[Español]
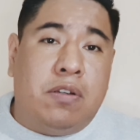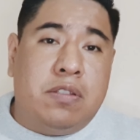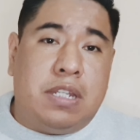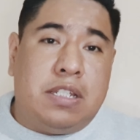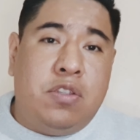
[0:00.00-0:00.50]

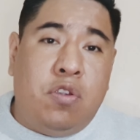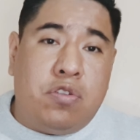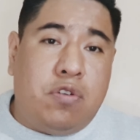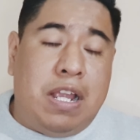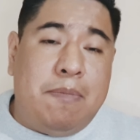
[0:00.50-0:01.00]

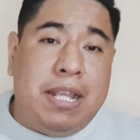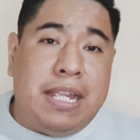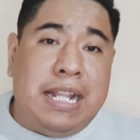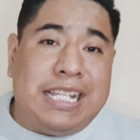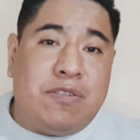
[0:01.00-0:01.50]
Entonces, no
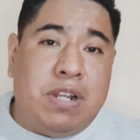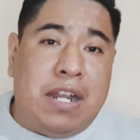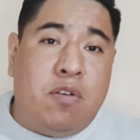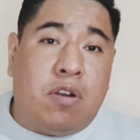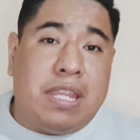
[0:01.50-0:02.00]
solamente en
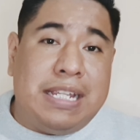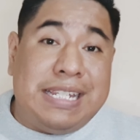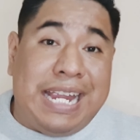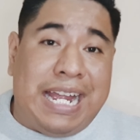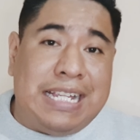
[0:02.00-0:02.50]
la zona
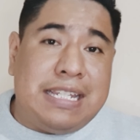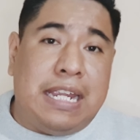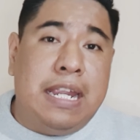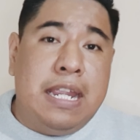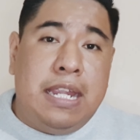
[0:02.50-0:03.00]
norte se
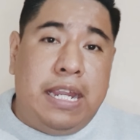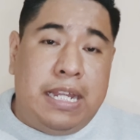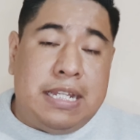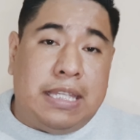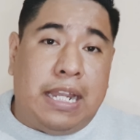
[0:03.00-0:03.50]
hace
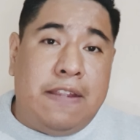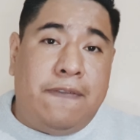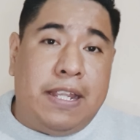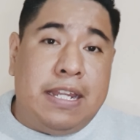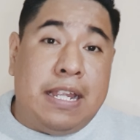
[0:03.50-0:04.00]

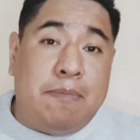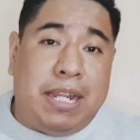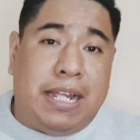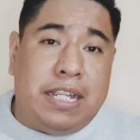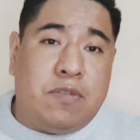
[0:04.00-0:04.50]
esa tarifa
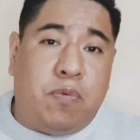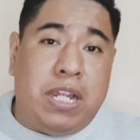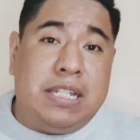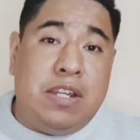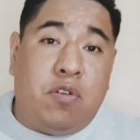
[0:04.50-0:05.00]
dinámica
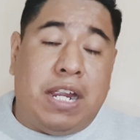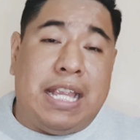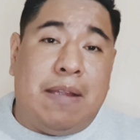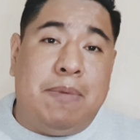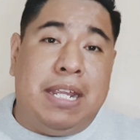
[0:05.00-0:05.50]
después,
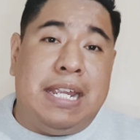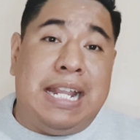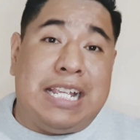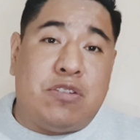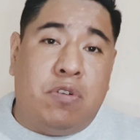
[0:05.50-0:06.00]
sino que
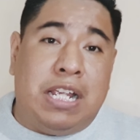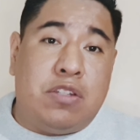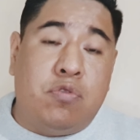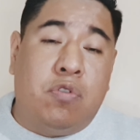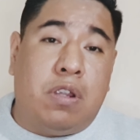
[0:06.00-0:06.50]
también en la
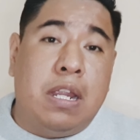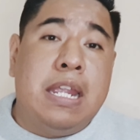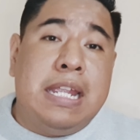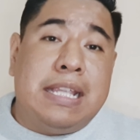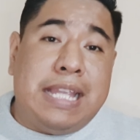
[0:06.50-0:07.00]
zona
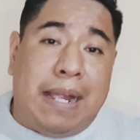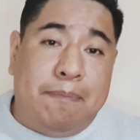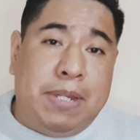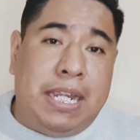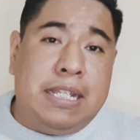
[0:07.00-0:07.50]
sur
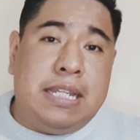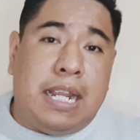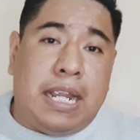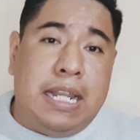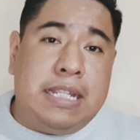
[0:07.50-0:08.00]

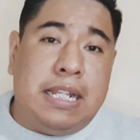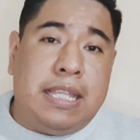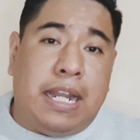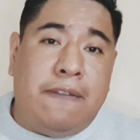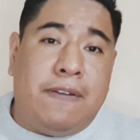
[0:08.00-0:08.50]
también se
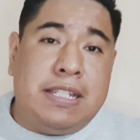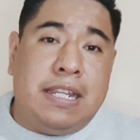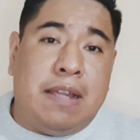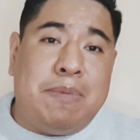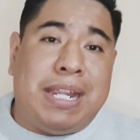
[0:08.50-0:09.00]
realizan
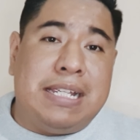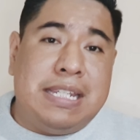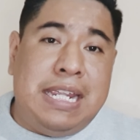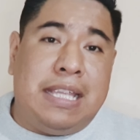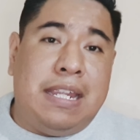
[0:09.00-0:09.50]
tarifas
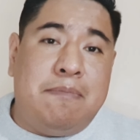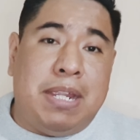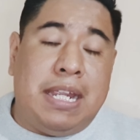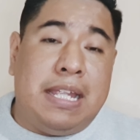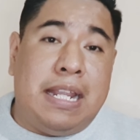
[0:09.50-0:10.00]
dinámicas
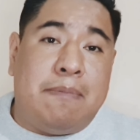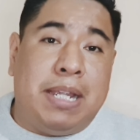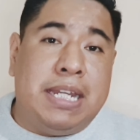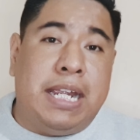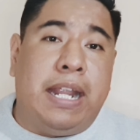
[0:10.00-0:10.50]
7 y
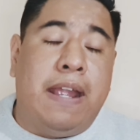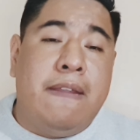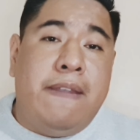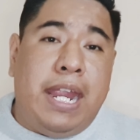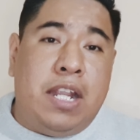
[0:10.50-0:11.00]
media de la
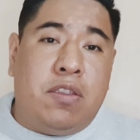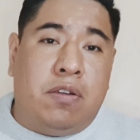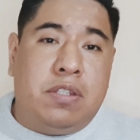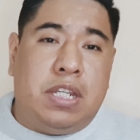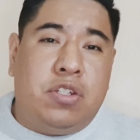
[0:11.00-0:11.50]
mañana.
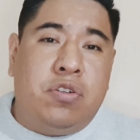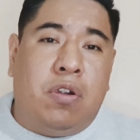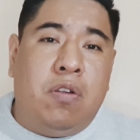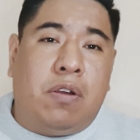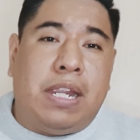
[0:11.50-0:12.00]

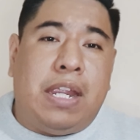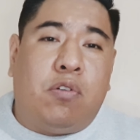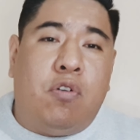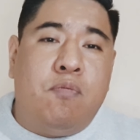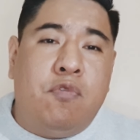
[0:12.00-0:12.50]
Entonces, yo
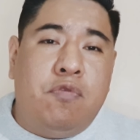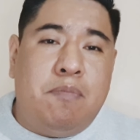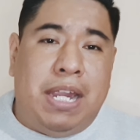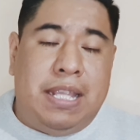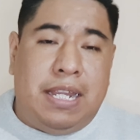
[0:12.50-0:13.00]
lo que
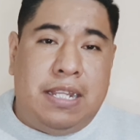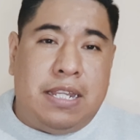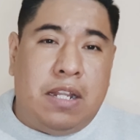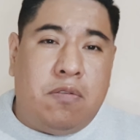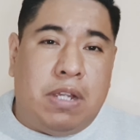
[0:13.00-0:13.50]

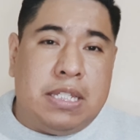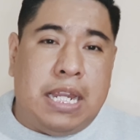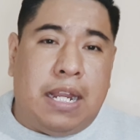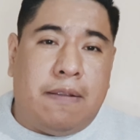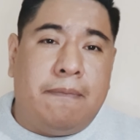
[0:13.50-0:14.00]
comúnmente
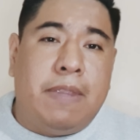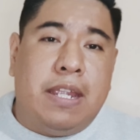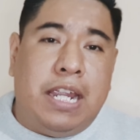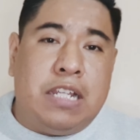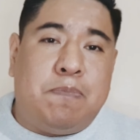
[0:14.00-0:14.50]
intento
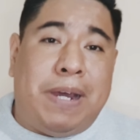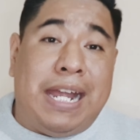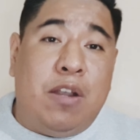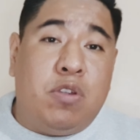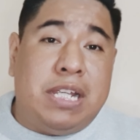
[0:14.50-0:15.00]
hacer
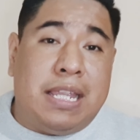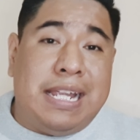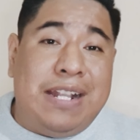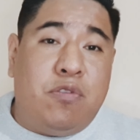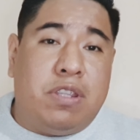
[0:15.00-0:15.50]
es para
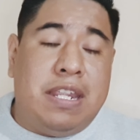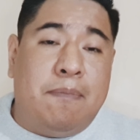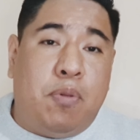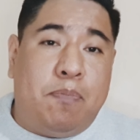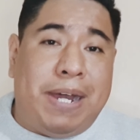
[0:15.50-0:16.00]
no estar
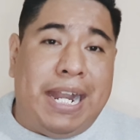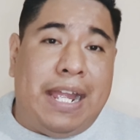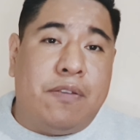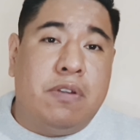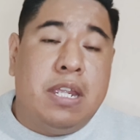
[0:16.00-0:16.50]
tanto
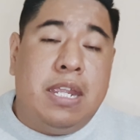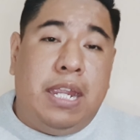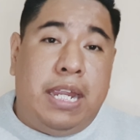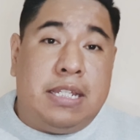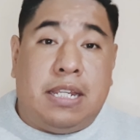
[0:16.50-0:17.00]
tiempo
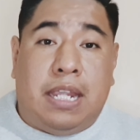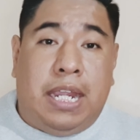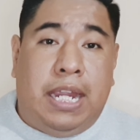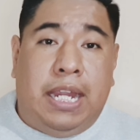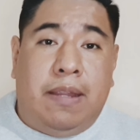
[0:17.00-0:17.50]
parado,
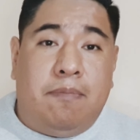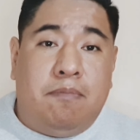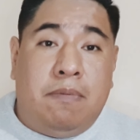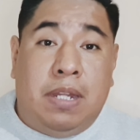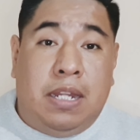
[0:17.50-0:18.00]
es
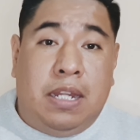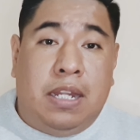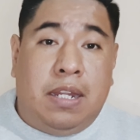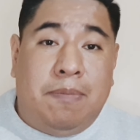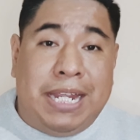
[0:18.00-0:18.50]
que
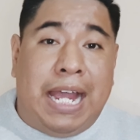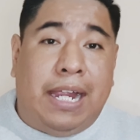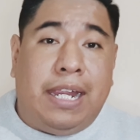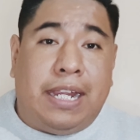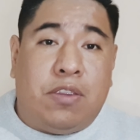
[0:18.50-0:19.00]
mi
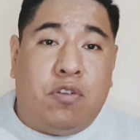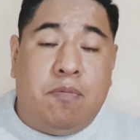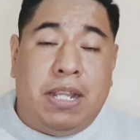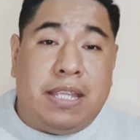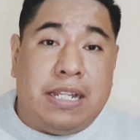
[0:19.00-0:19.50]
viaje
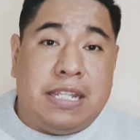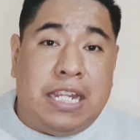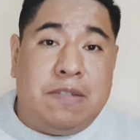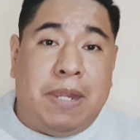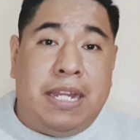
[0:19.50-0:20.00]
que tome
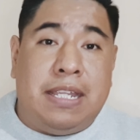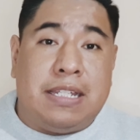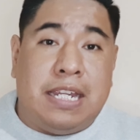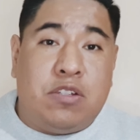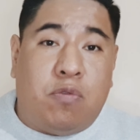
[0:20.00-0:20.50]
entre
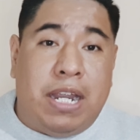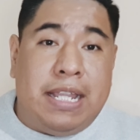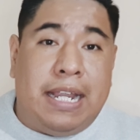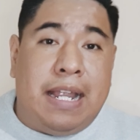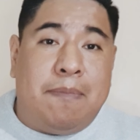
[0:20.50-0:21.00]
6.20 a
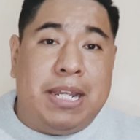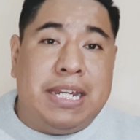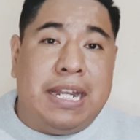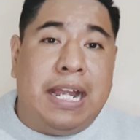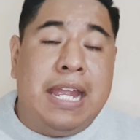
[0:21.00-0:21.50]
6.40 de
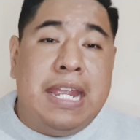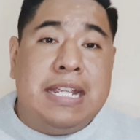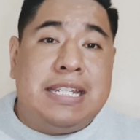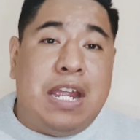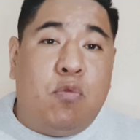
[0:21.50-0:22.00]
la
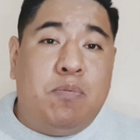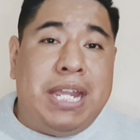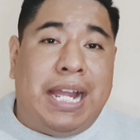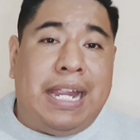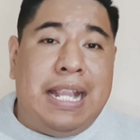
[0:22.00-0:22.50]
mañana
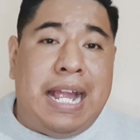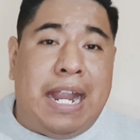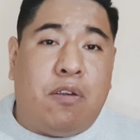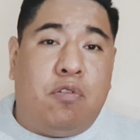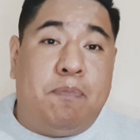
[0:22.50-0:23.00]
sea un
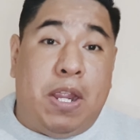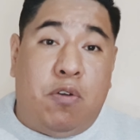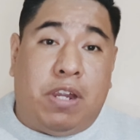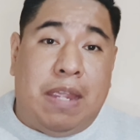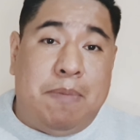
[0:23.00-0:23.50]
viaje
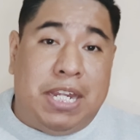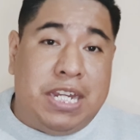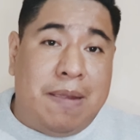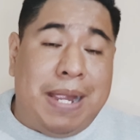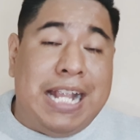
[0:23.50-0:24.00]
largo, pero
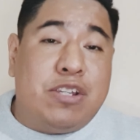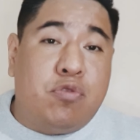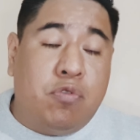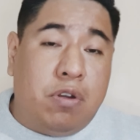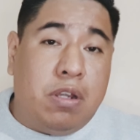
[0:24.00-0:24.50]
que me
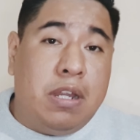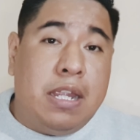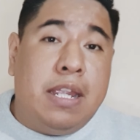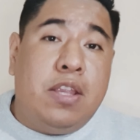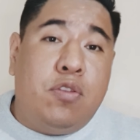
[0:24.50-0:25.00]
lleve al
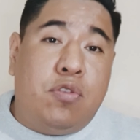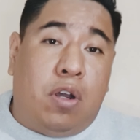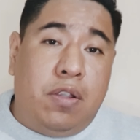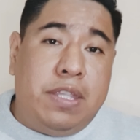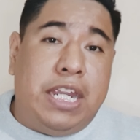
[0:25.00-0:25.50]
sur,
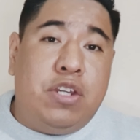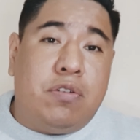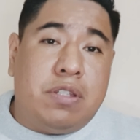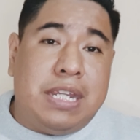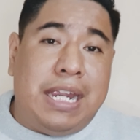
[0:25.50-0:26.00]

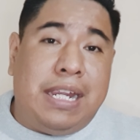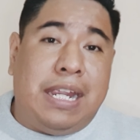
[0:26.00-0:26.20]
donde yo